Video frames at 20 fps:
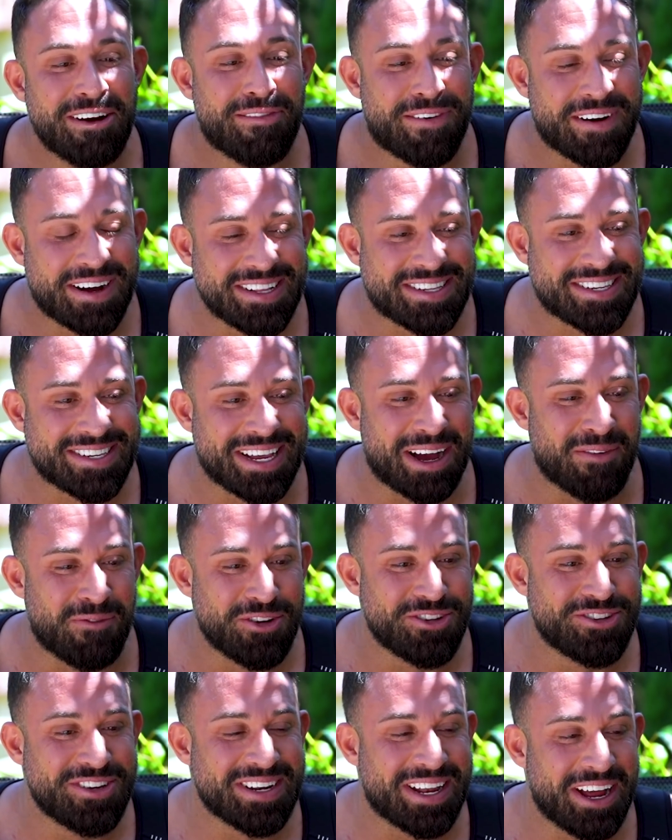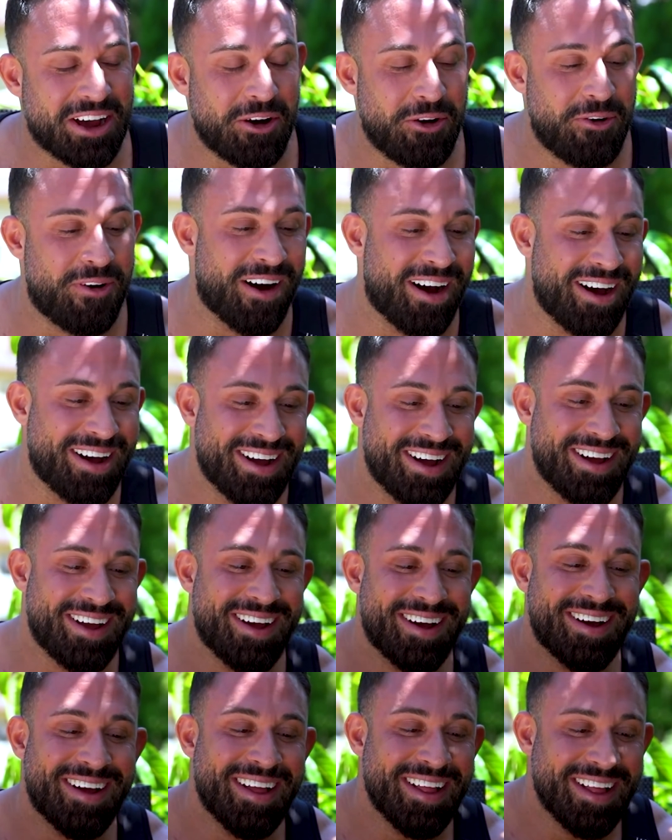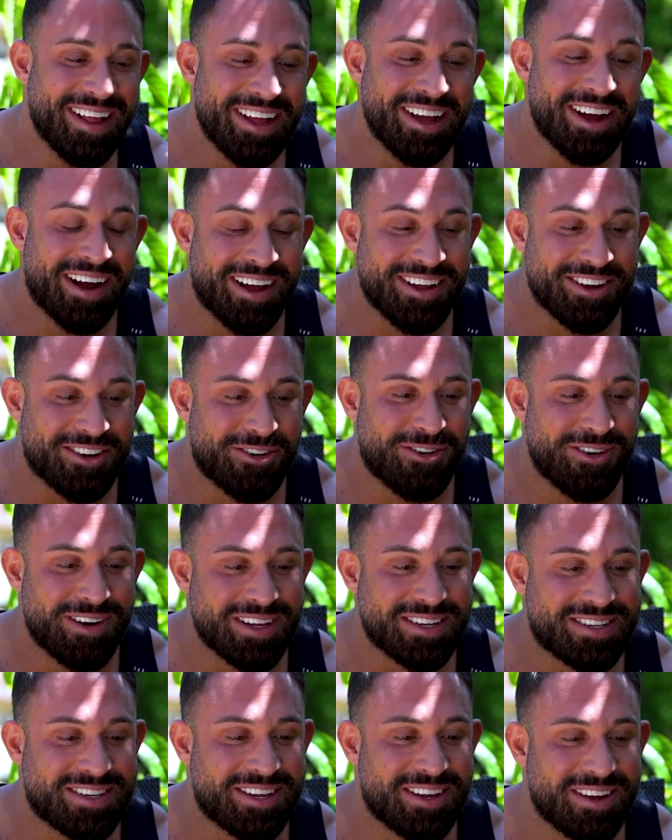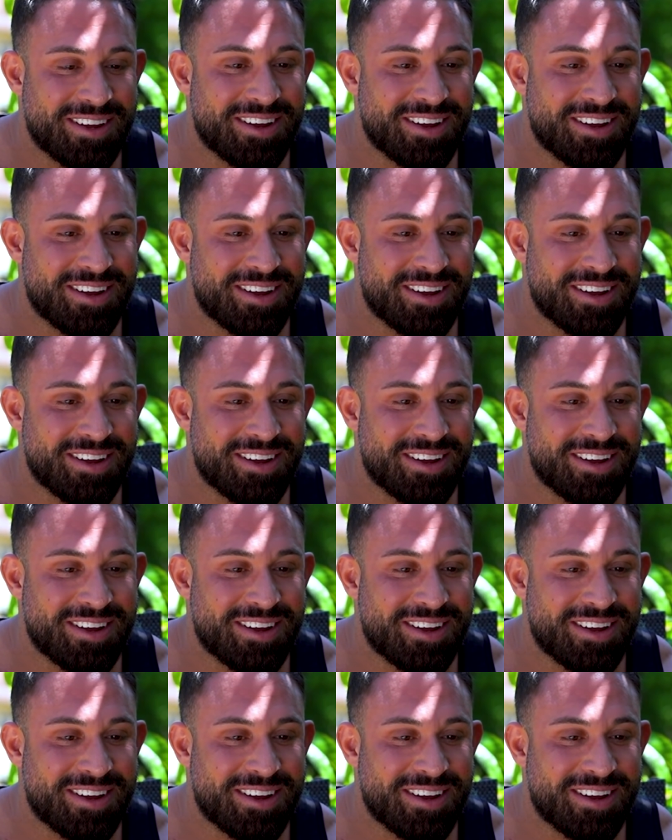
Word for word: Fritz ist amüsiert darüber. Also cooles,